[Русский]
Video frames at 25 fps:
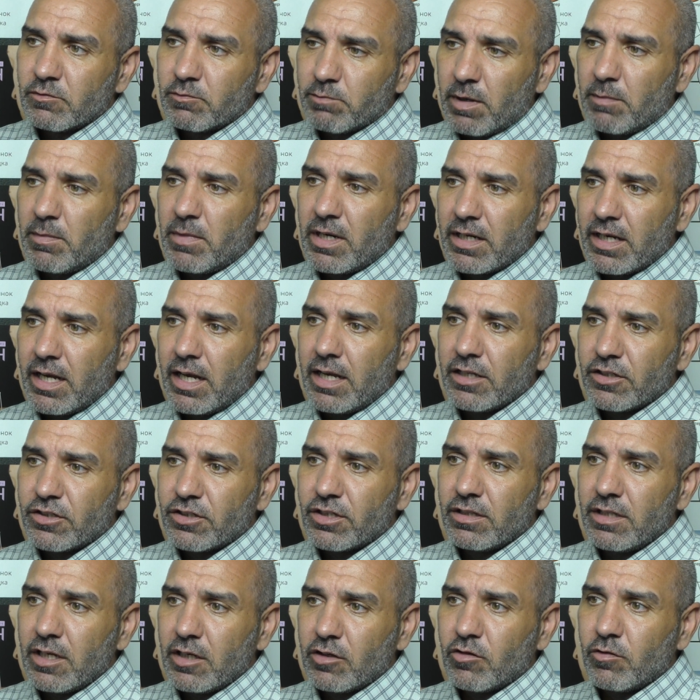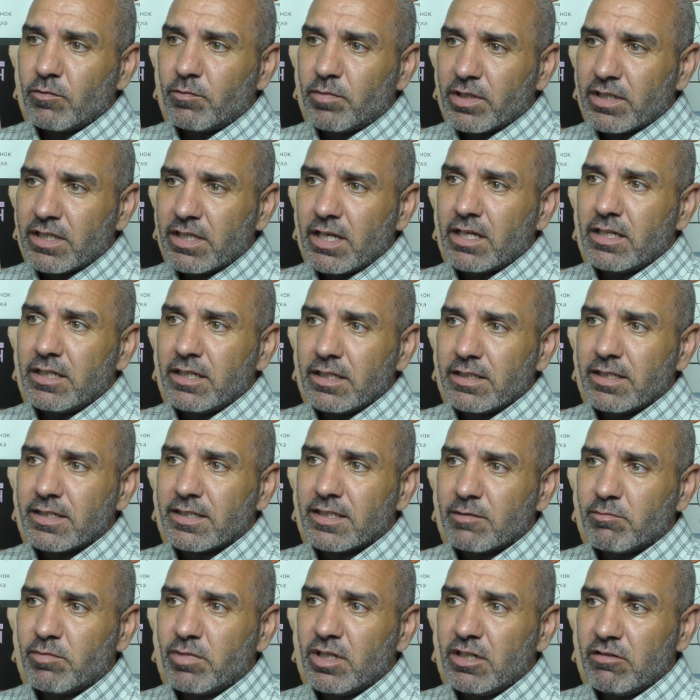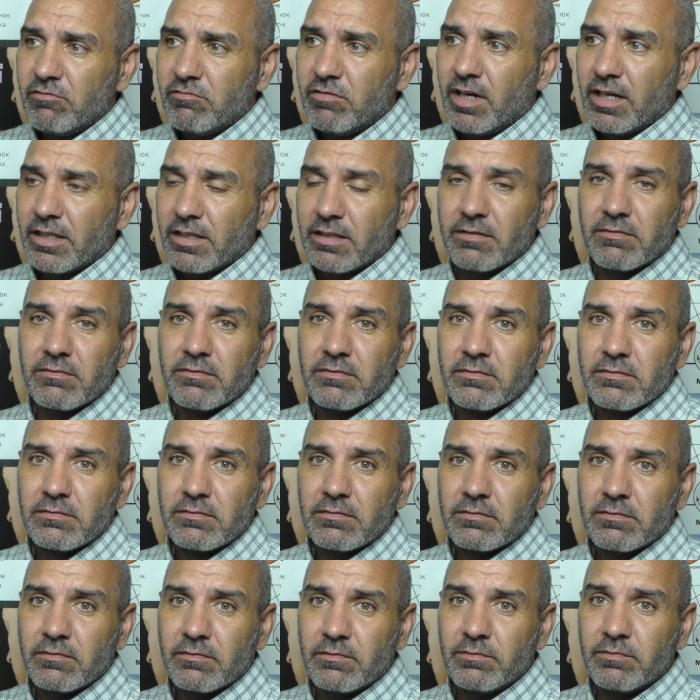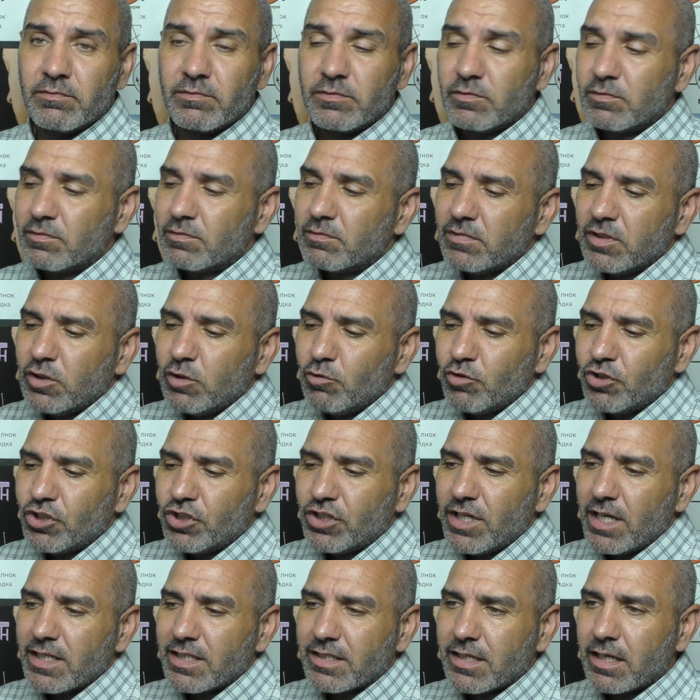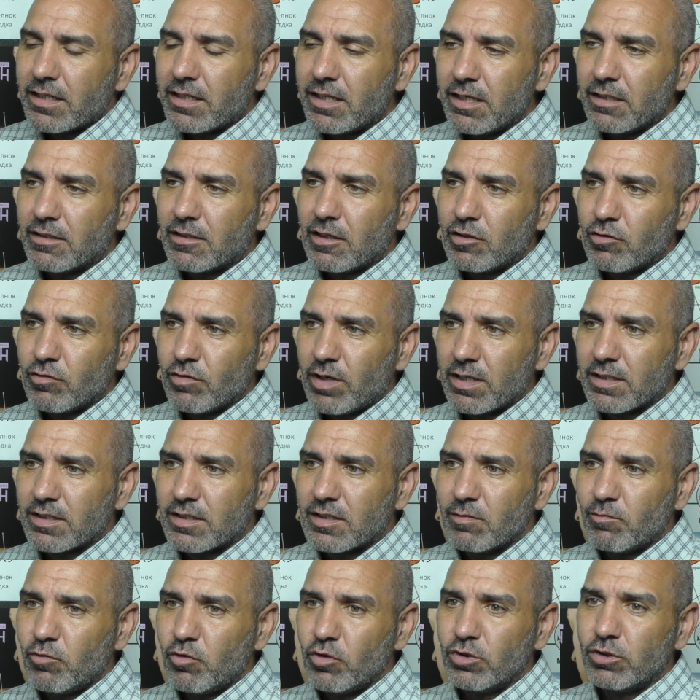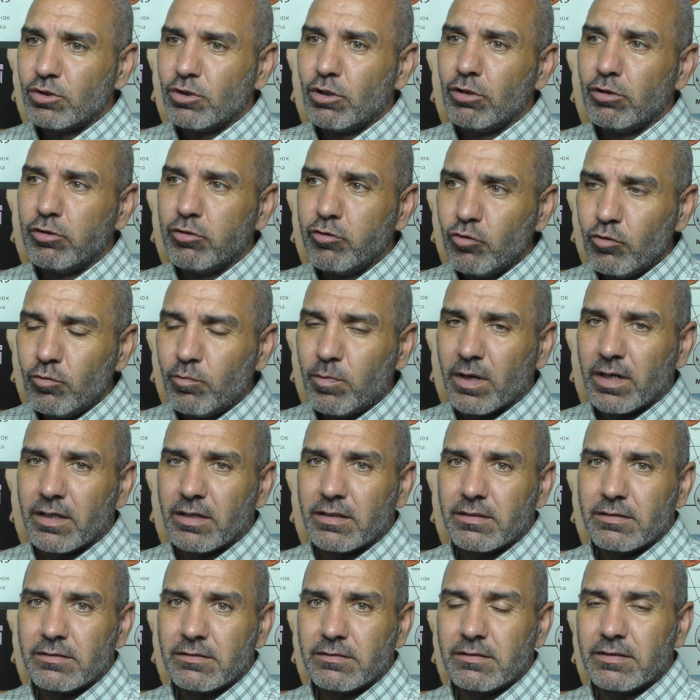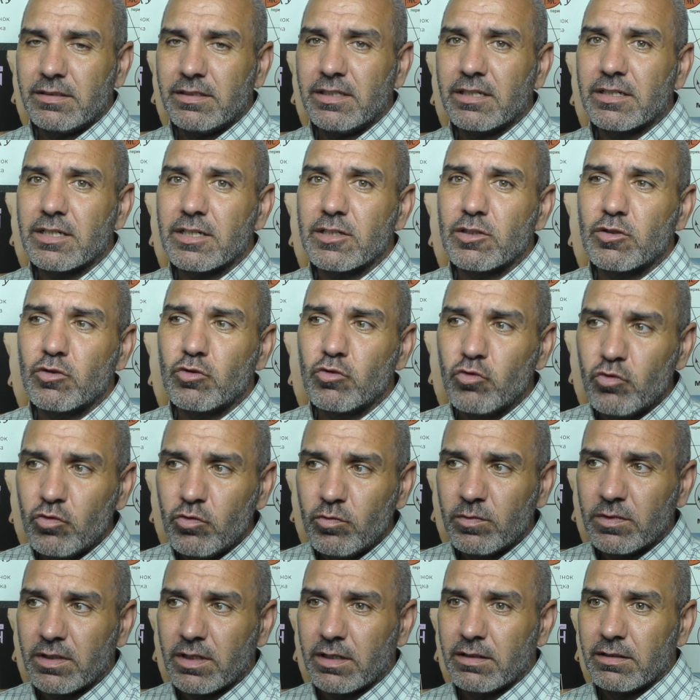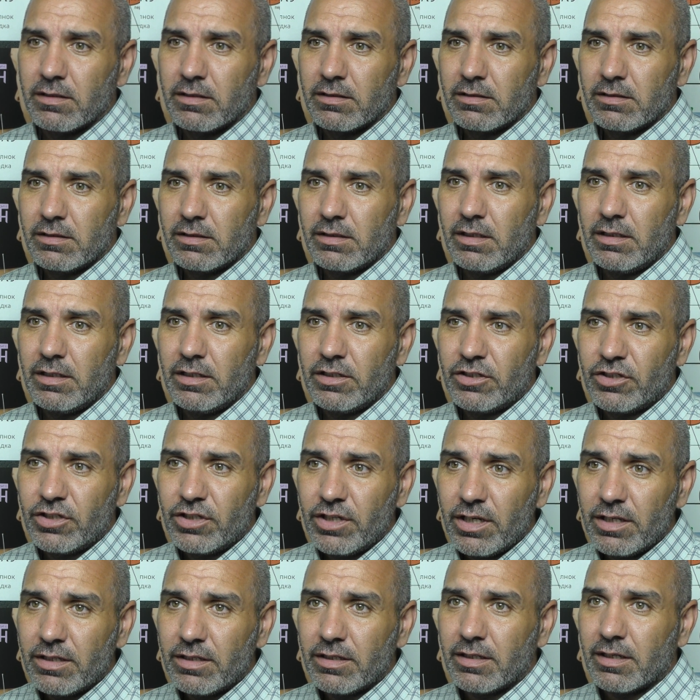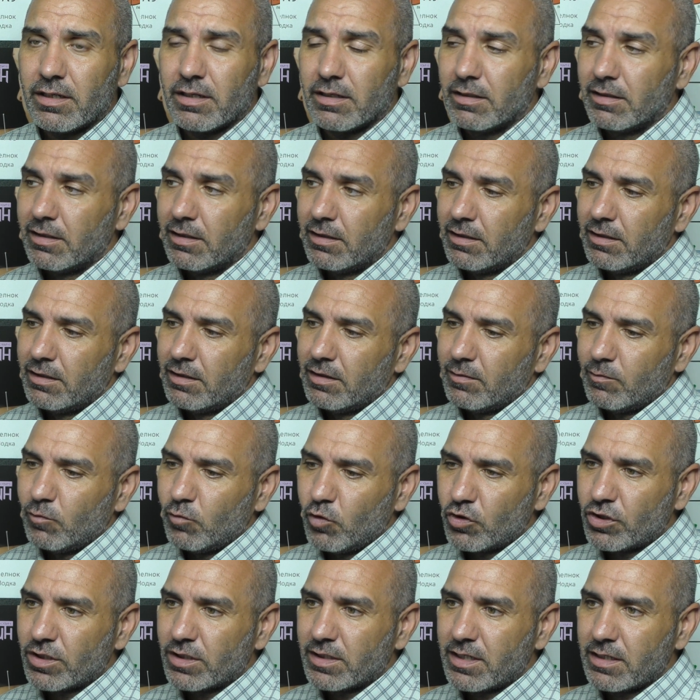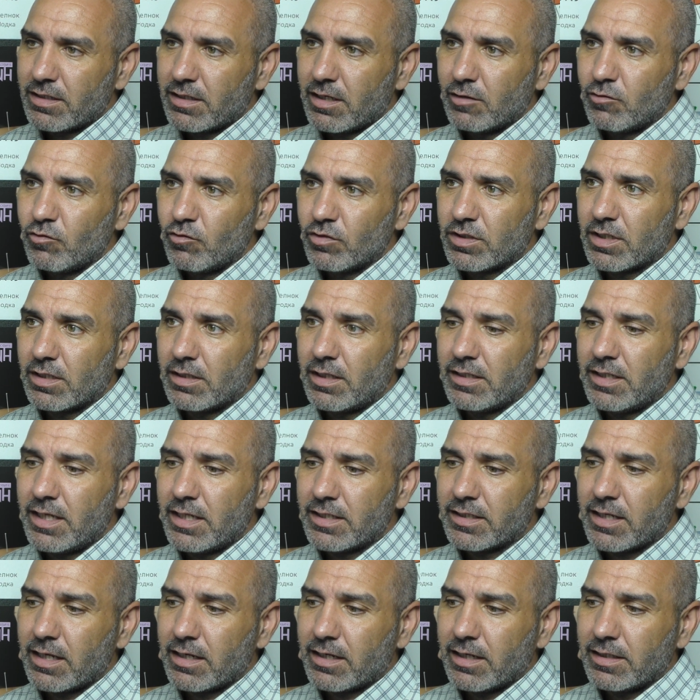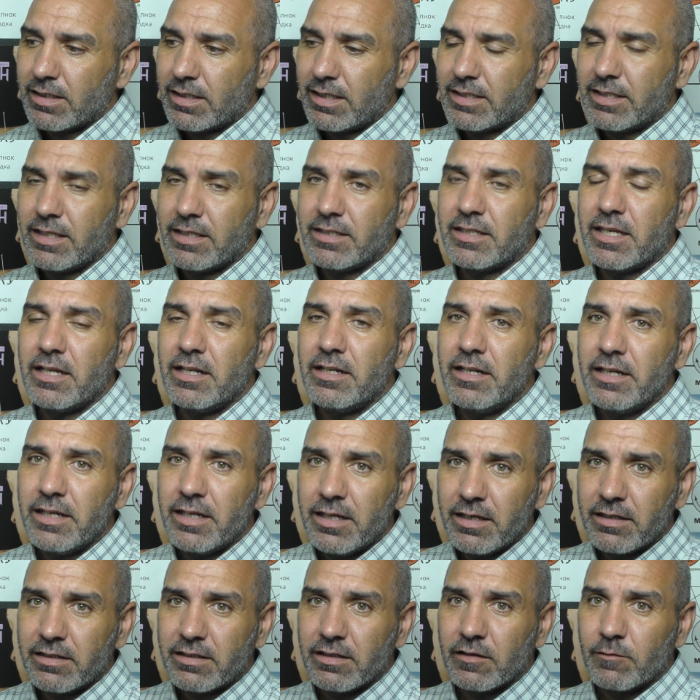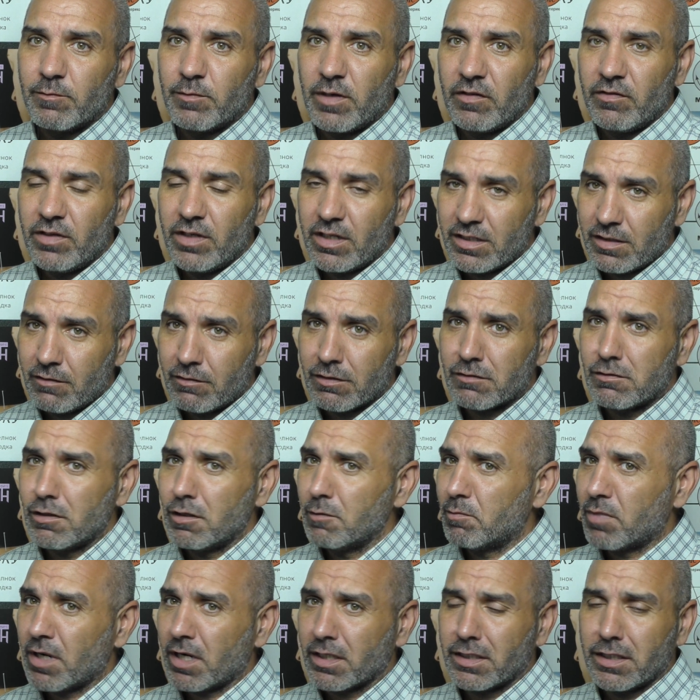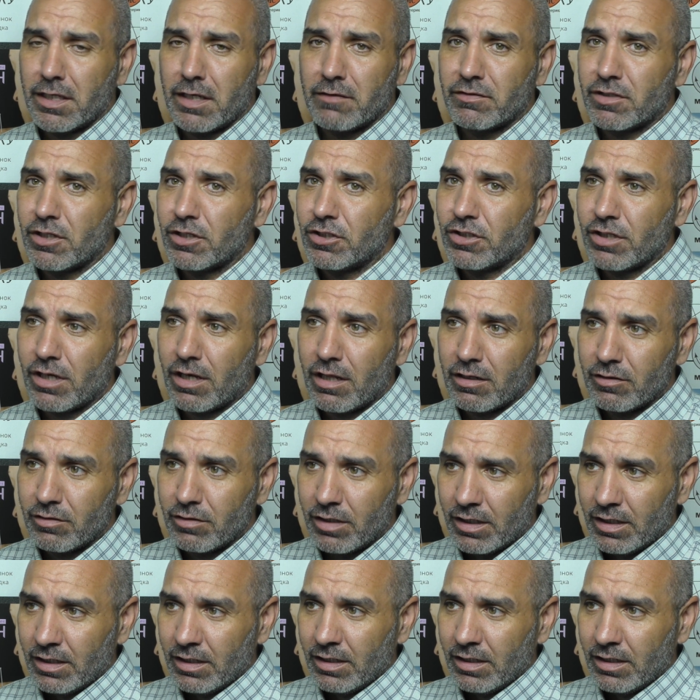помогая человеку при тех или иных заболеваниях. Не учесть какие-то нюансы будет глупо, неразумно, и лечение – может затянуться на несколько десятилетий. Поверьте, в своей практике я встречал